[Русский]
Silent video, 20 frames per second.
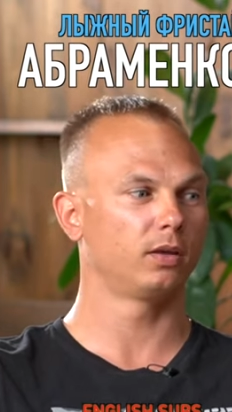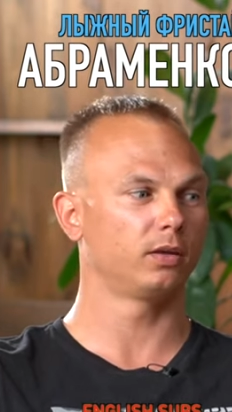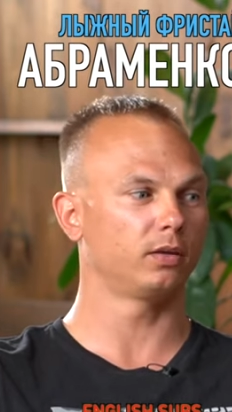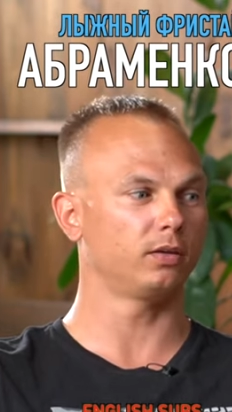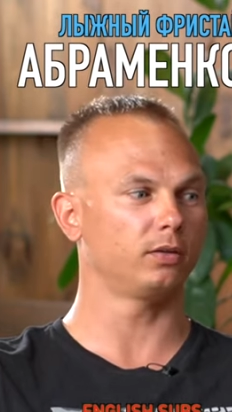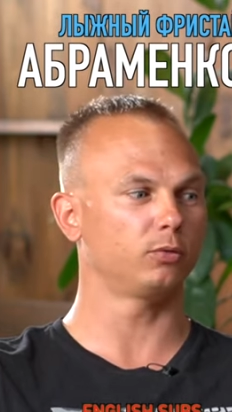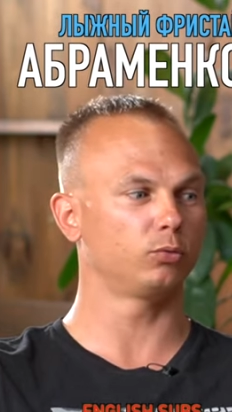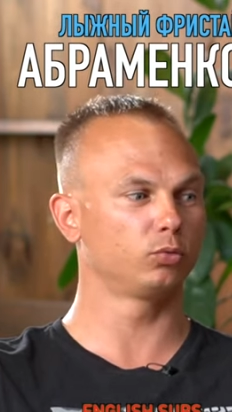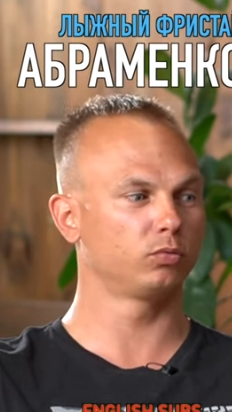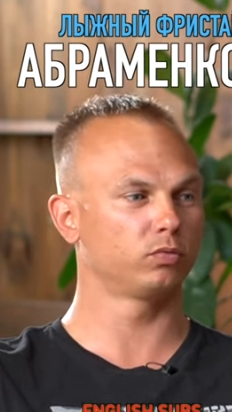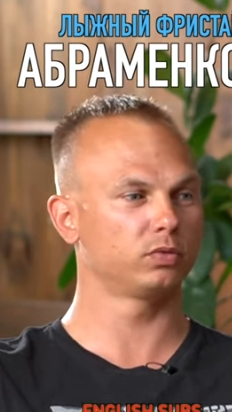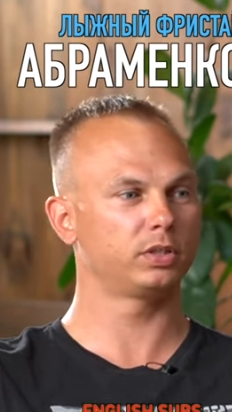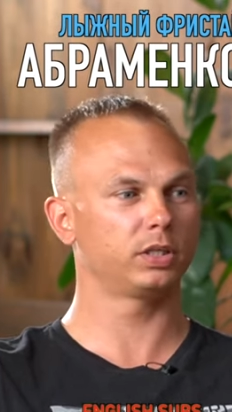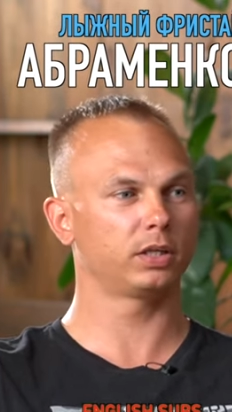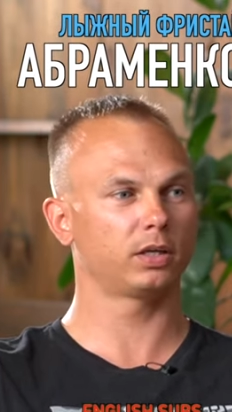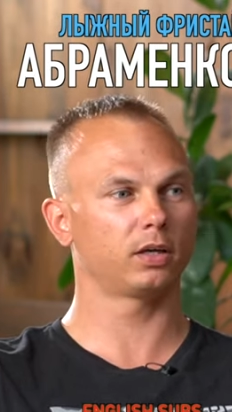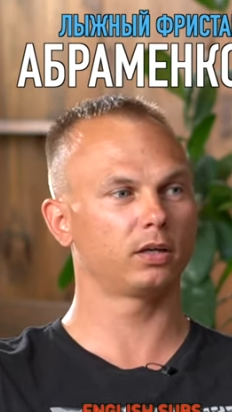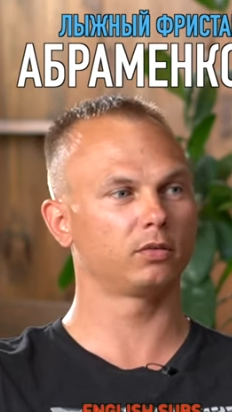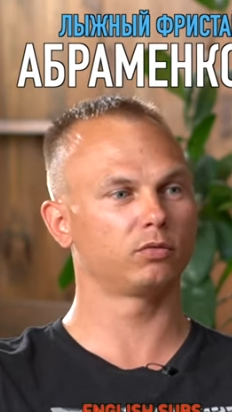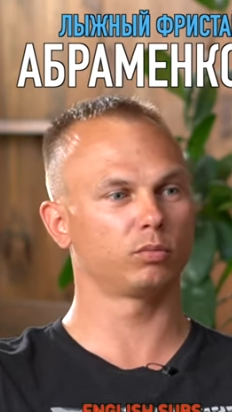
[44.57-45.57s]
И тут
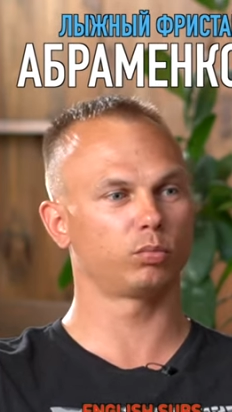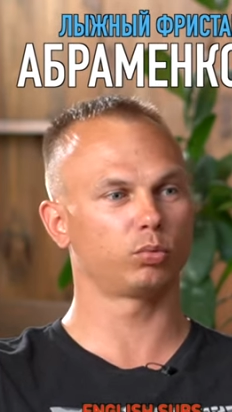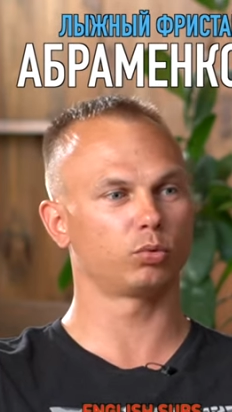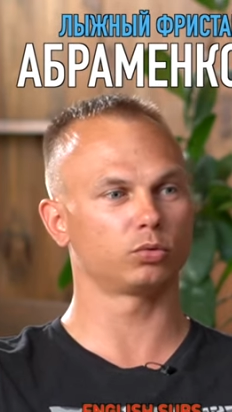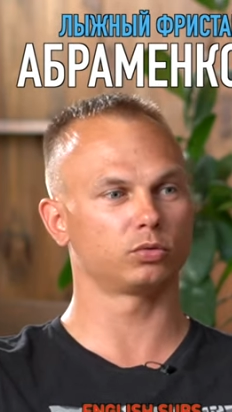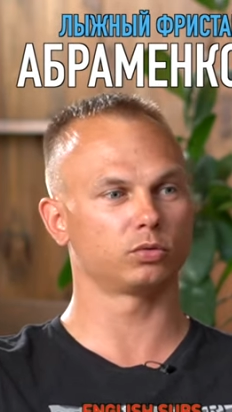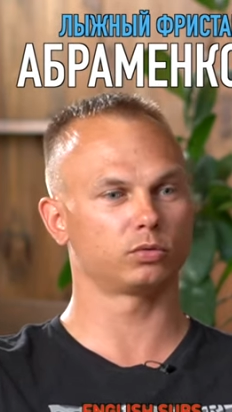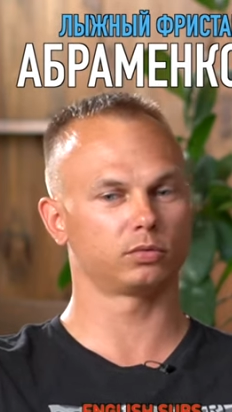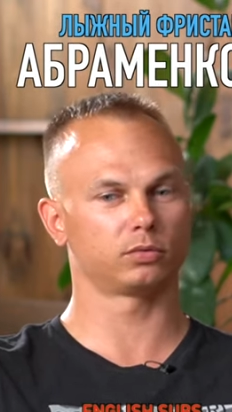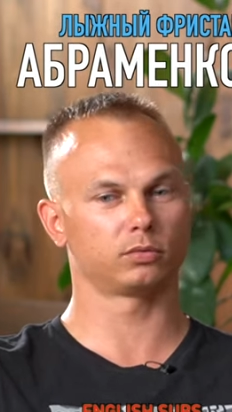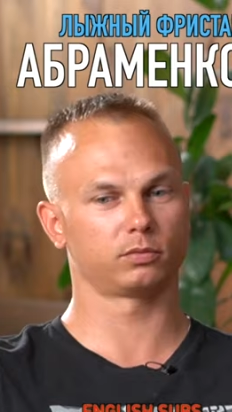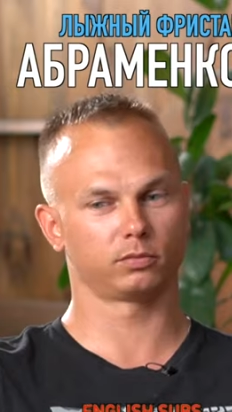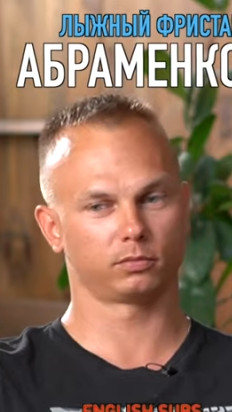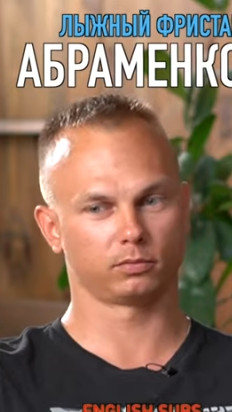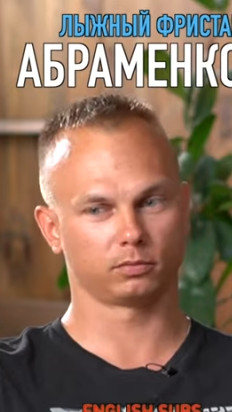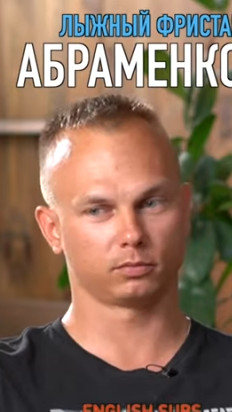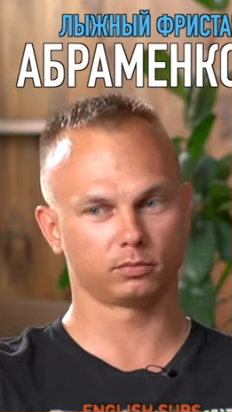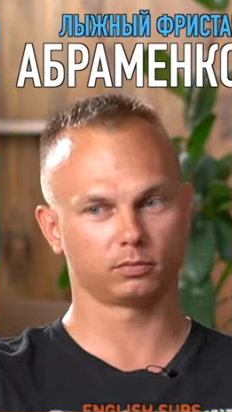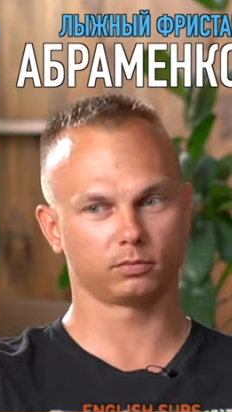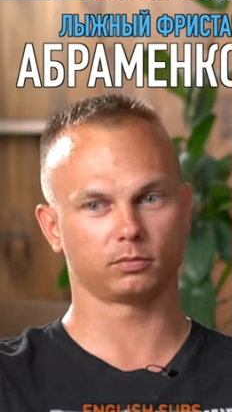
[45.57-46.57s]
возникает вопрос,
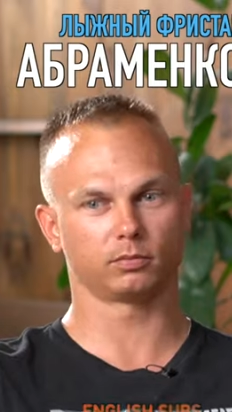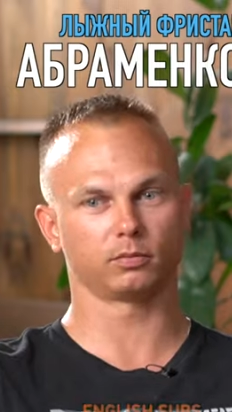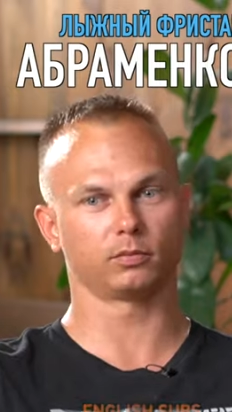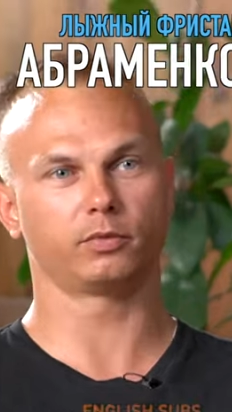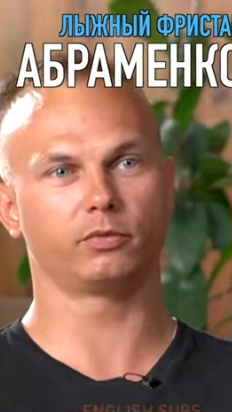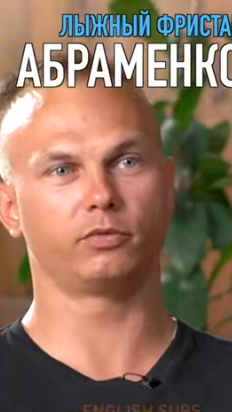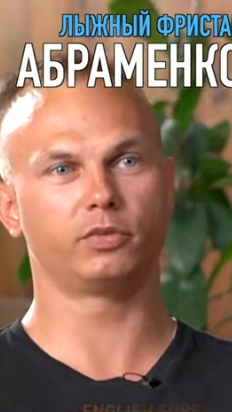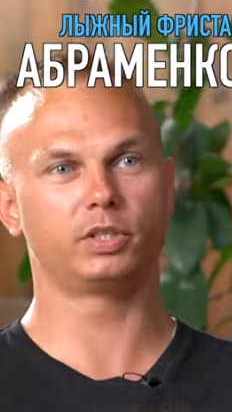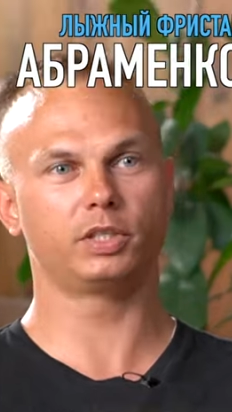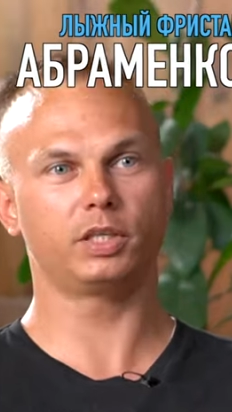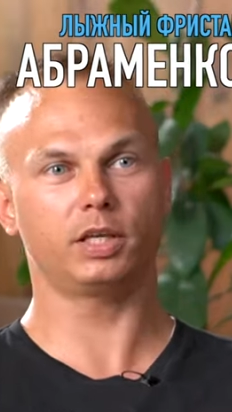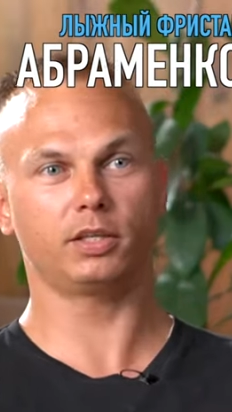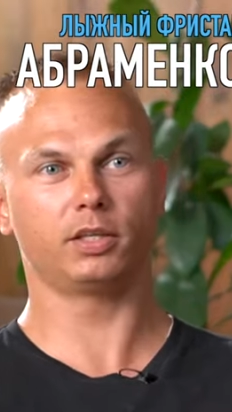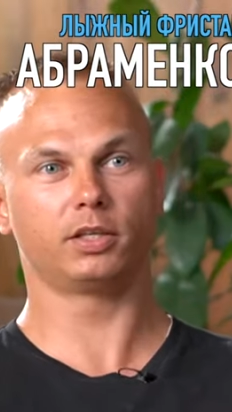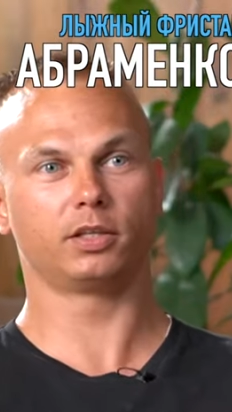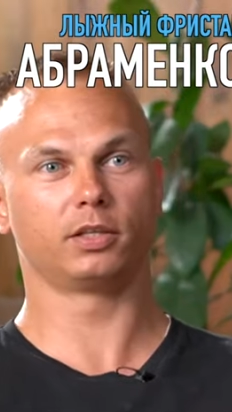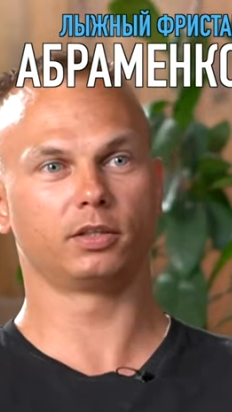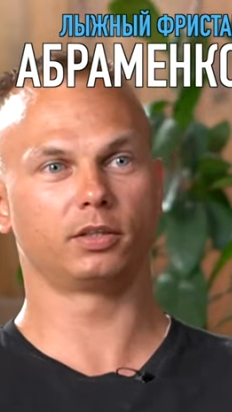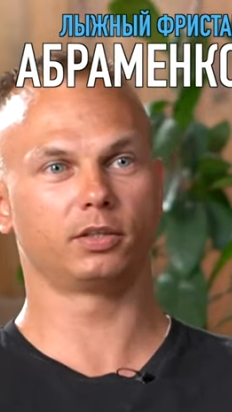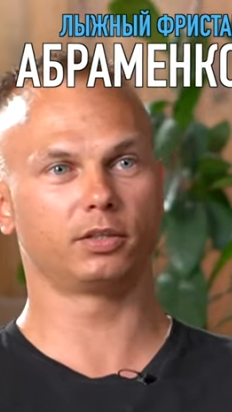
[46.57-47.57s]

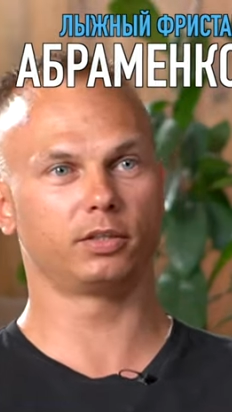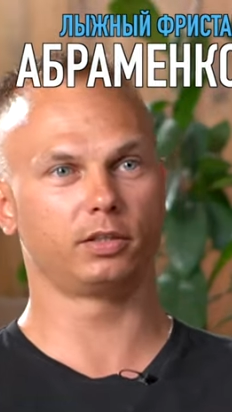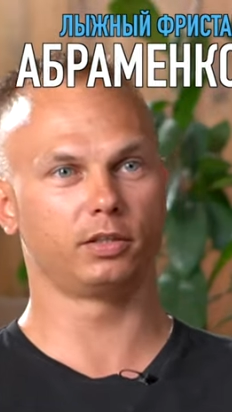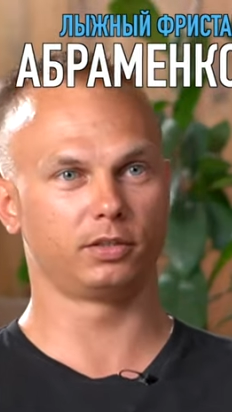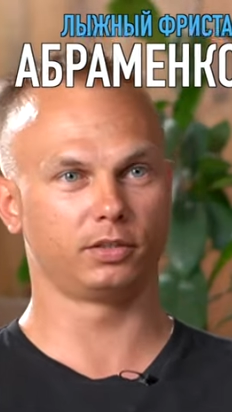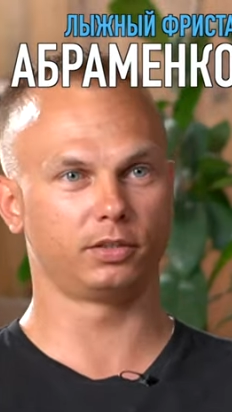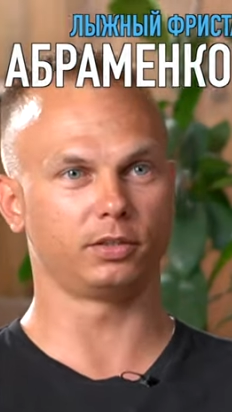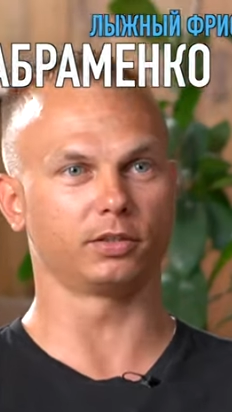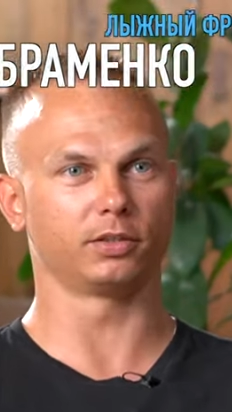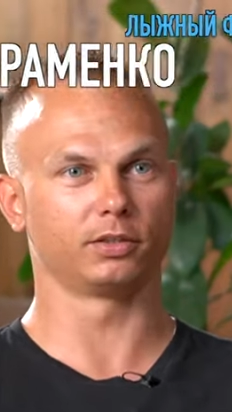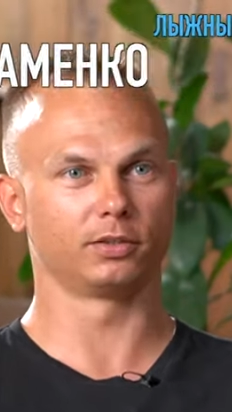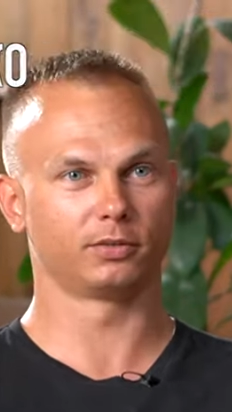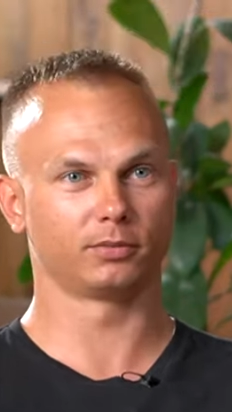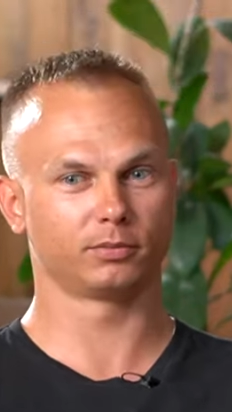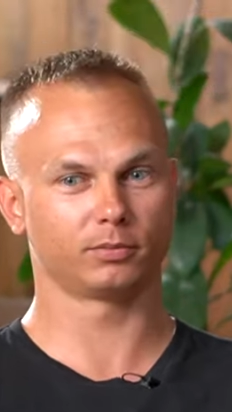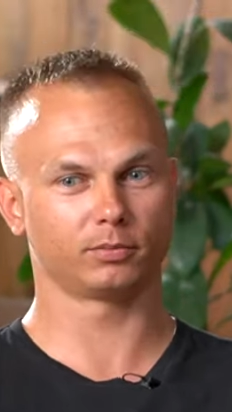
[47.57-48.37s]
везение это или нет?